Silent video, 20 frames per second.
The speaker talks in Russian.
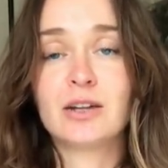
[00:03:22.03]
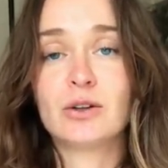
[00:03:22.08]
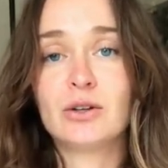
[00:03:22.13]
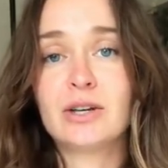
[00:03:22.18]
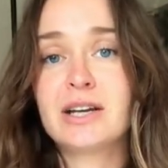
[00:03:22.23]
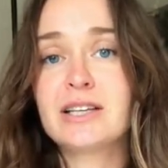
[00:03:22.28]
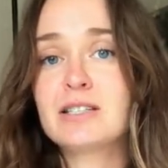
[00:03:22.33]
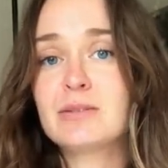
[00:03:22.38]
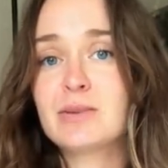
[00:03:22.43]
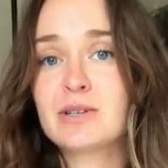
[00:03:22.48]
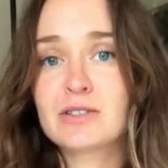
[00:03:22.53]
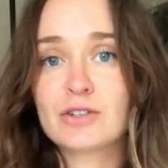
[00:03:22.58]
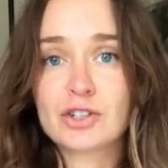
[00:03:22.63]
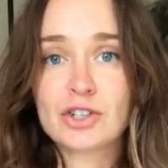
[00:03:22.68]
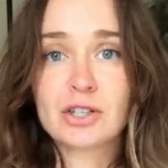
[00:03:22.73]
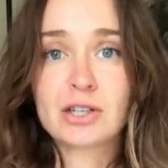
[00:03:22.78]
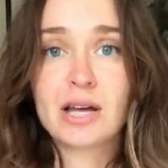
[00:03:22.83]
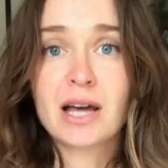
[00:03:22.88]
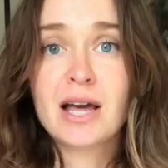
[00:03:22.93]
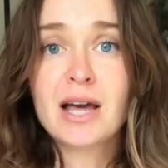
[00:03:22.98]
но я себя
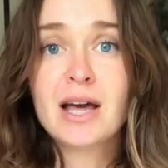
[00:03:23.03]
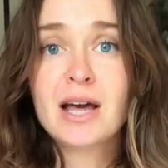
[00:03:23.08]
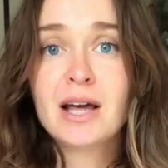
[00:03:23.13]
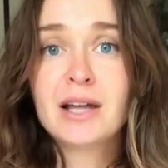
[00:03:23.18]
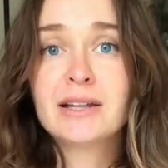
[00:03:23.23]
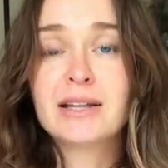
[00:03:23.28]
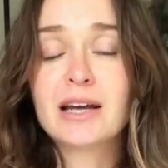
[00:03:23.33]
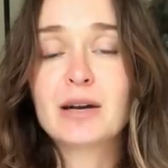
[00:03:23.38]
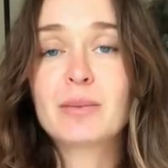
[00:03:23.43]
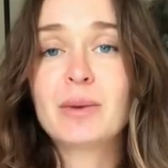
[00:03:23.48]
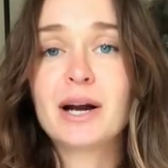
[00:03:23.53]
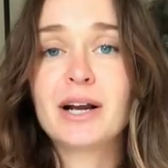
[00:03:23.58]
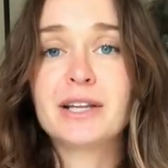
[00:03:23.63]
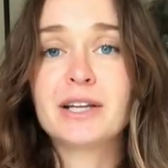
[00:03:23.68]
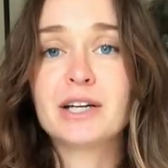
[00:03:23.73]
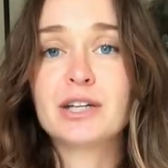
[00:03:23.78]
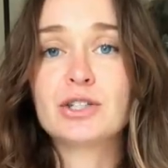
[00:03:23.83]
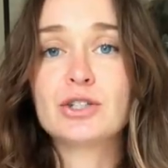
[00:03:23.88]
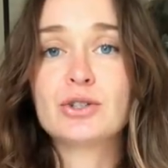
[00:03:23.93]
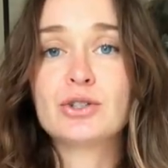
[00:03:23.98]
совершенно
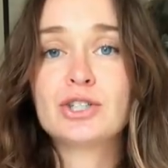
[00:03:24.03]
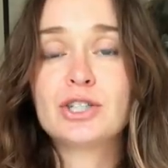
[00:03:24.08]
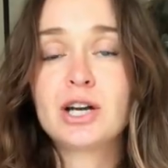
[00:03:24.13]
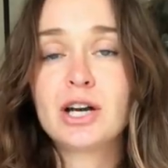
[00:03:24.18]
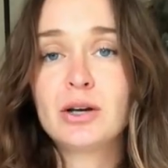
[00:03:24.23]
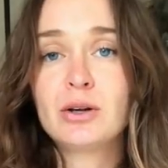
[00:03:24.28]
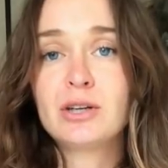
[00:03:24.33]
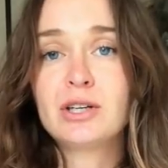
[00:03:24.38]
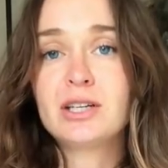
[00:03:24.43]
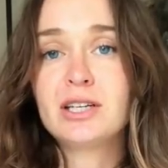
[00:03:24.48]
нормально ощущаю.